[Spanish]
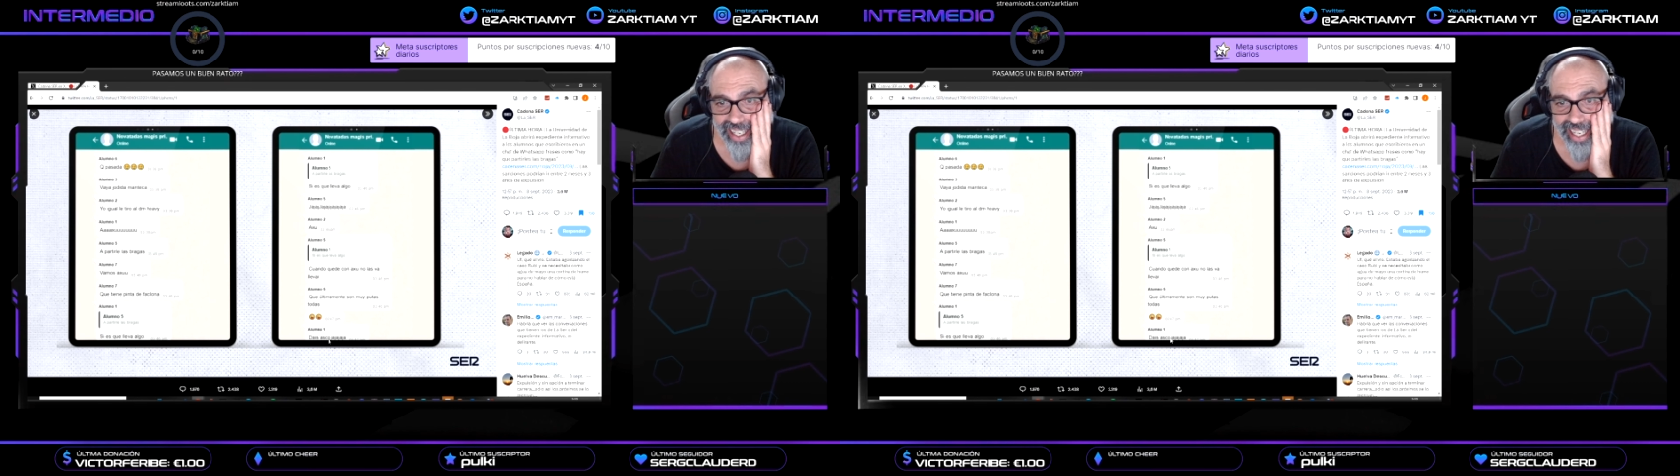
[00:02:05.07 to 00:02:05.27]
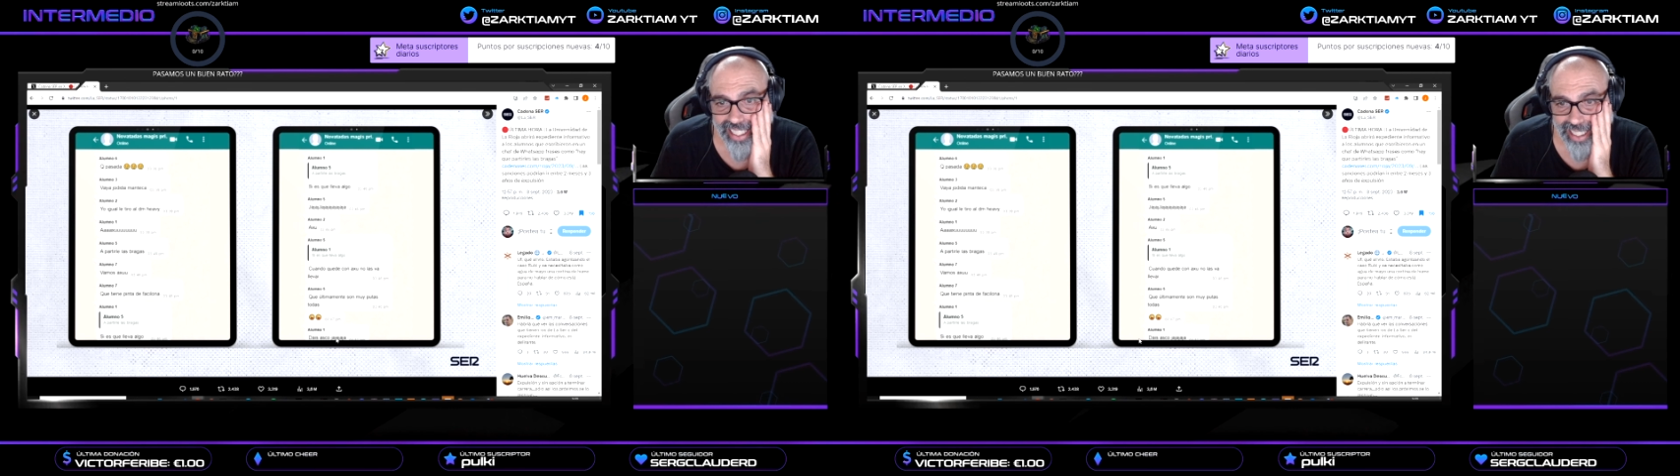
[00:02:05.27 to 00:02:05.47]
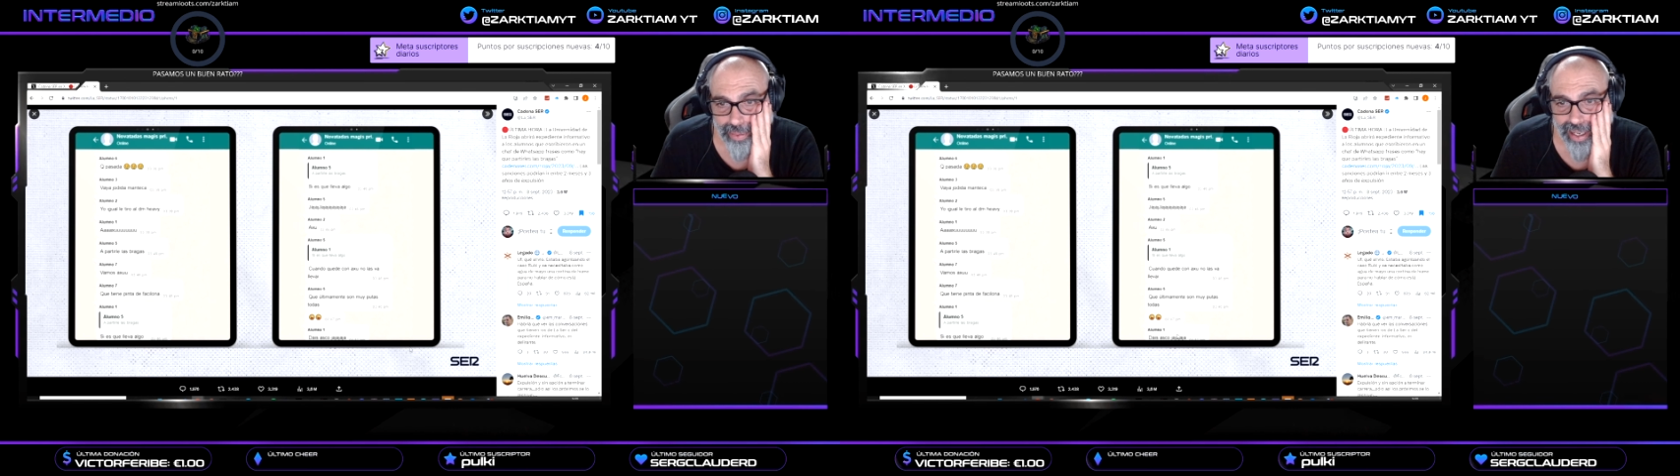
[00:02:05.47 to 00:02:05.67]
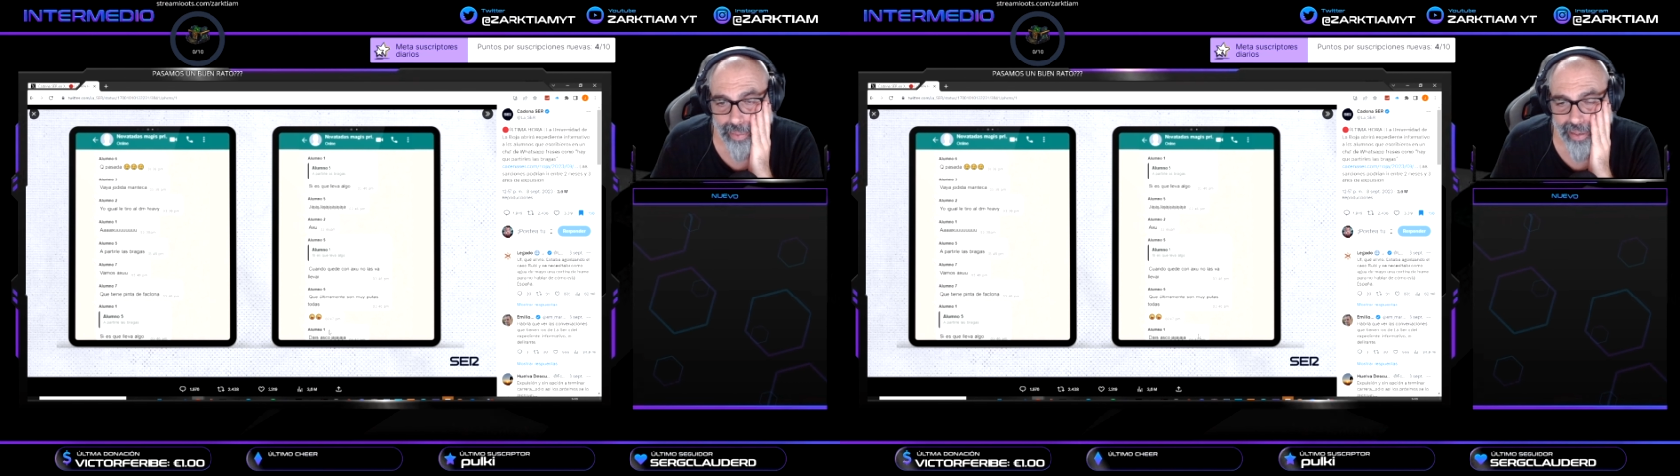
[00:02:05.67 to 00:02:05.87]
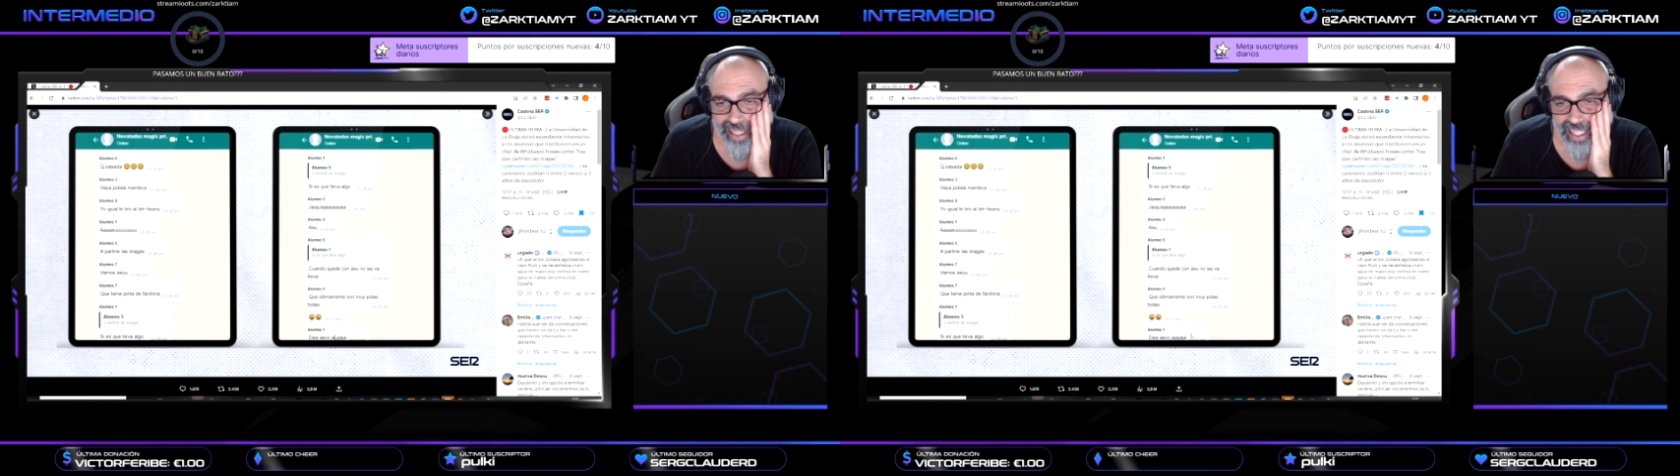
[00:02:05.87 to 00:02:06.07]
esta
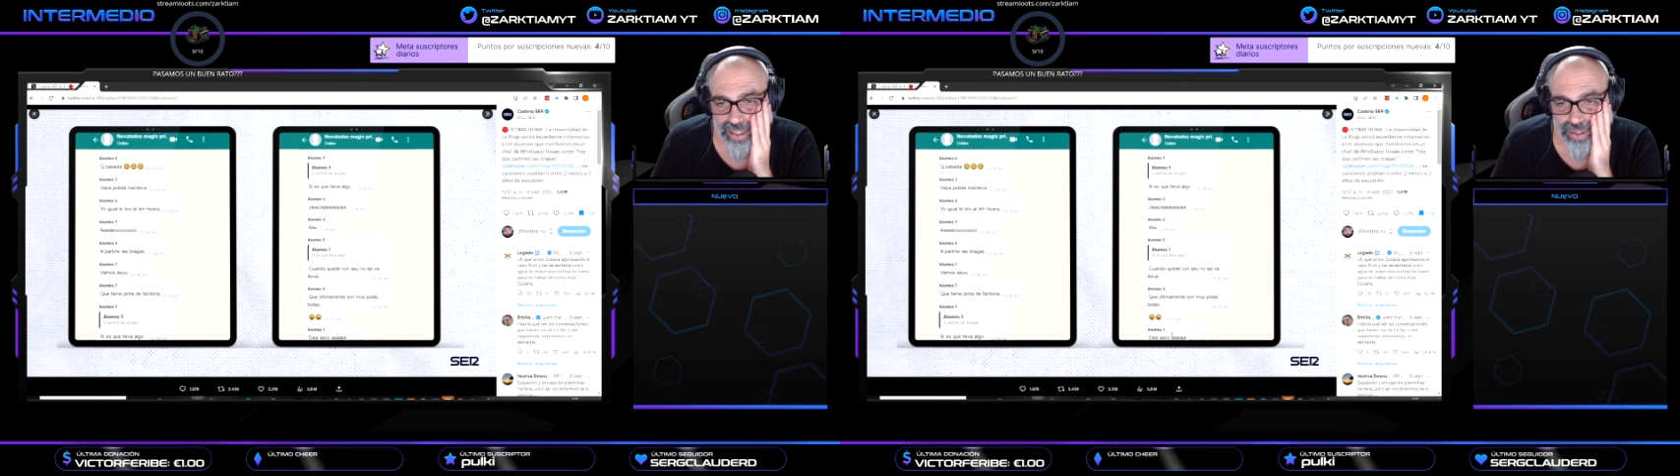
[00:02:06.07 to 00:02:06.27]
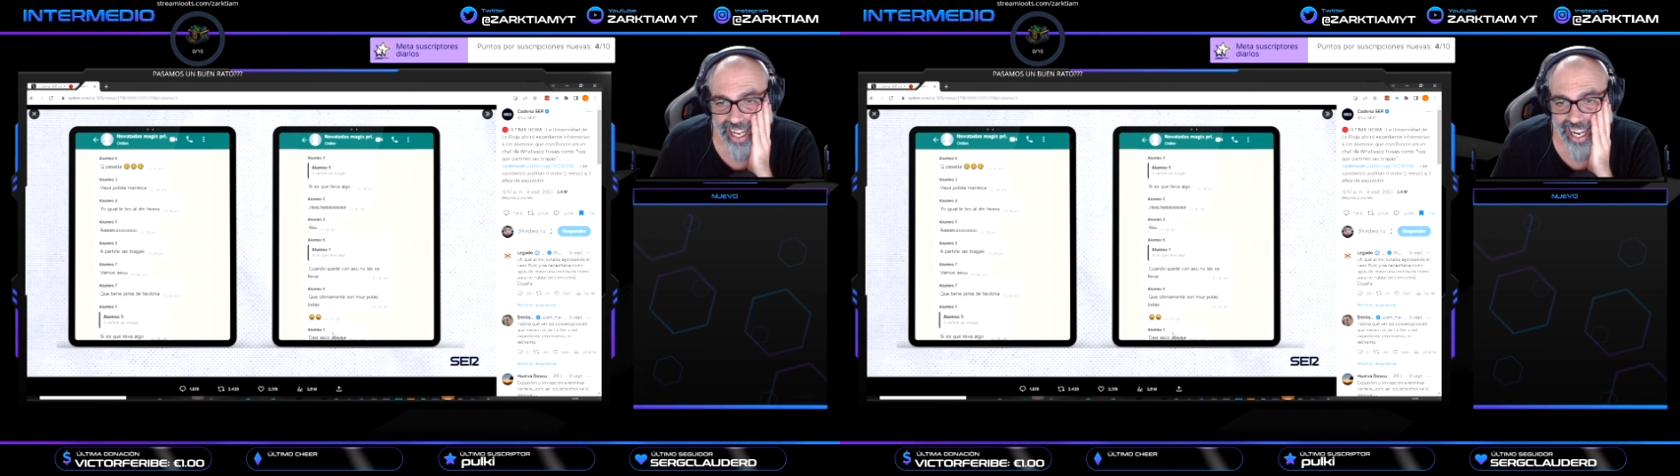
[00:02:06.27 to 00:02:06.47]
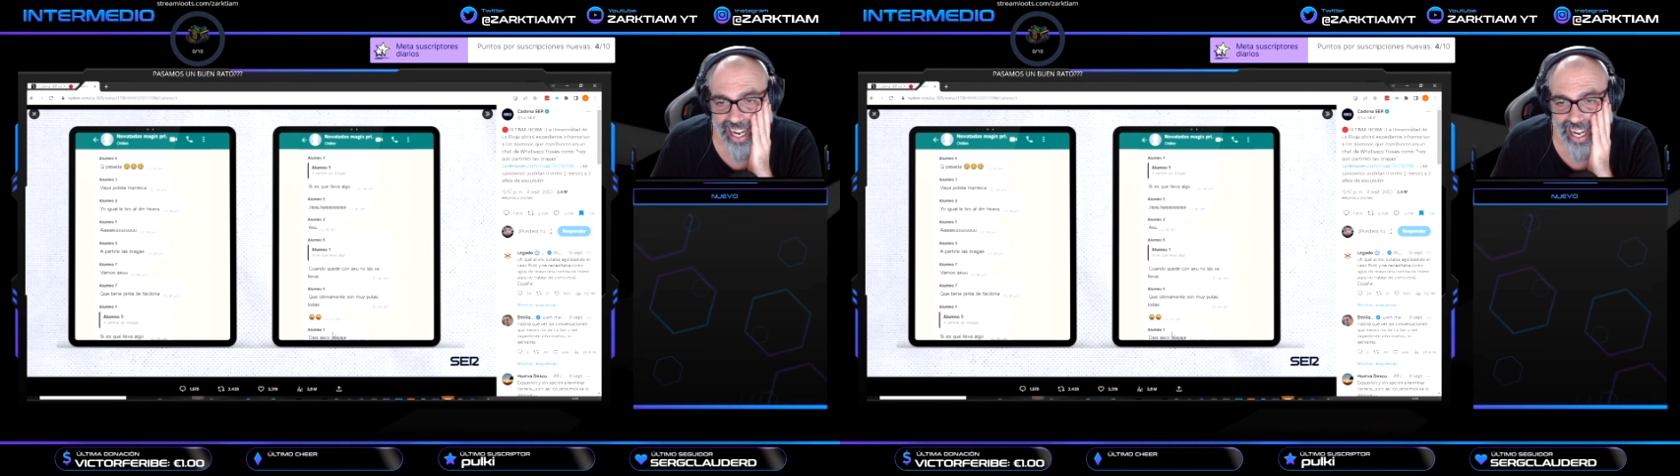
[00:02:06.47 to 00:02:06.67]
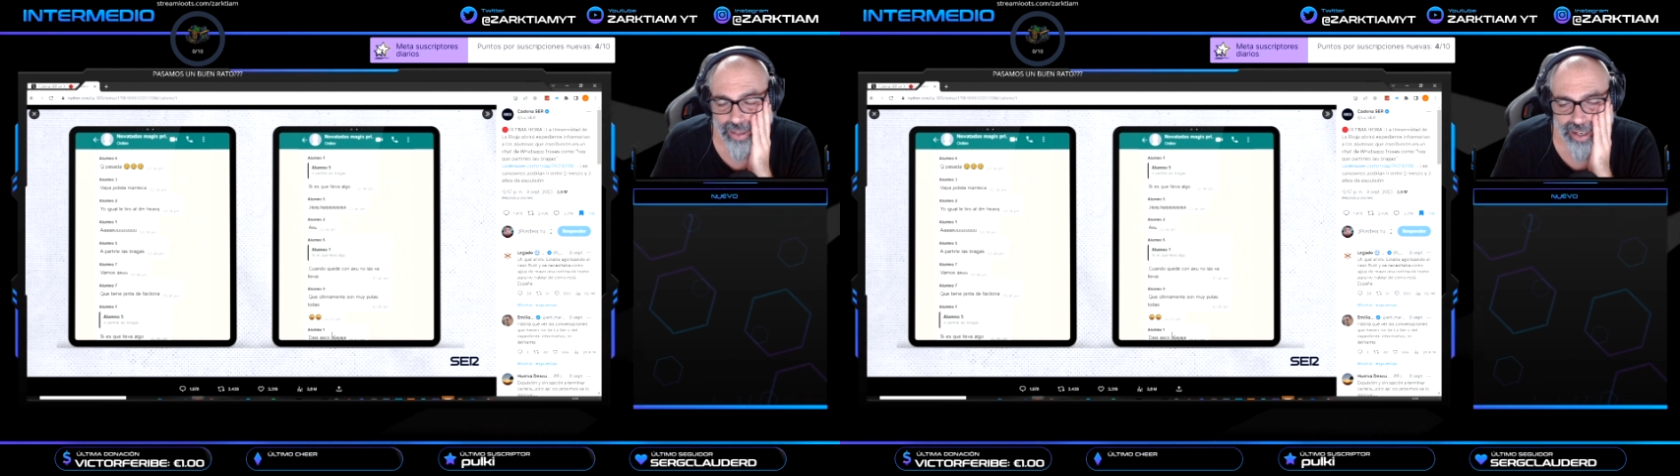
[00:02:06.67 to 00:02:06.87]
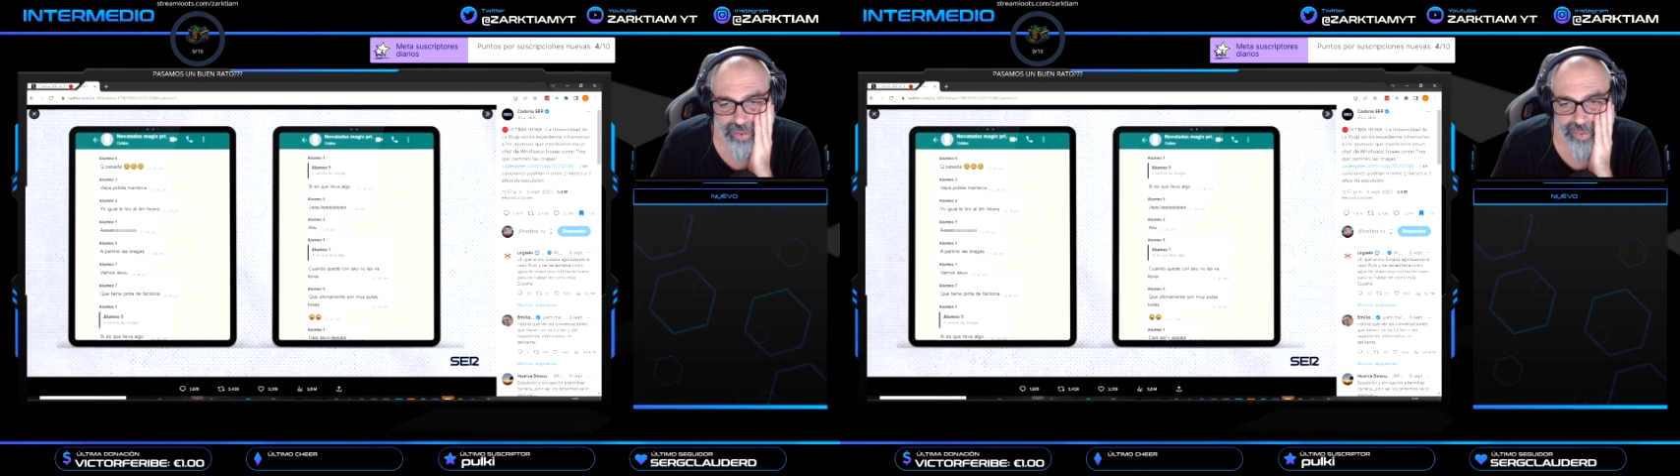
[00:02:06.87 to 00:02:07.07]
aparece es una
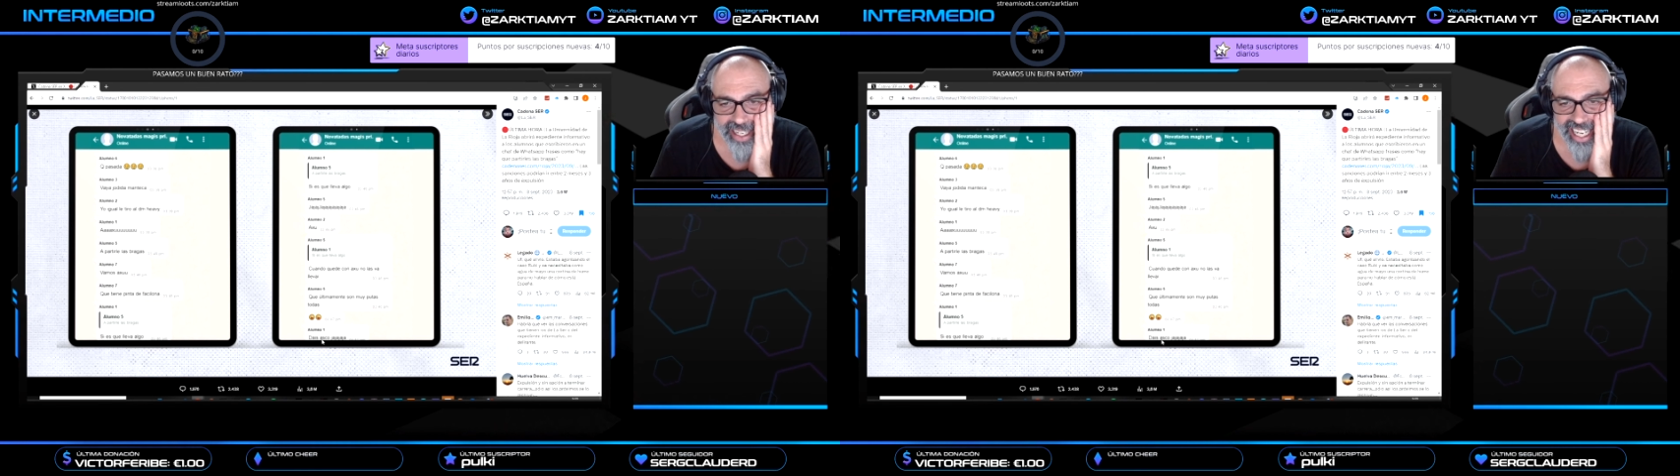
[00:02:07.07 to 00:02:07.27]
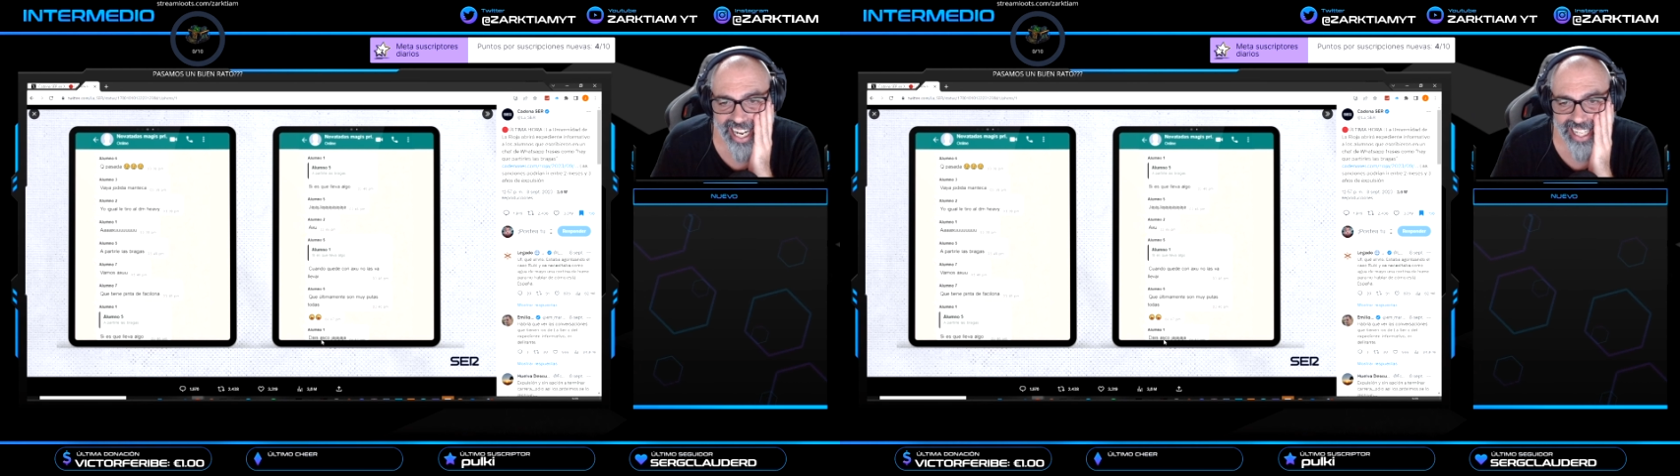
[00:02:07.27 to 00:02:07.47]
alumna femenina,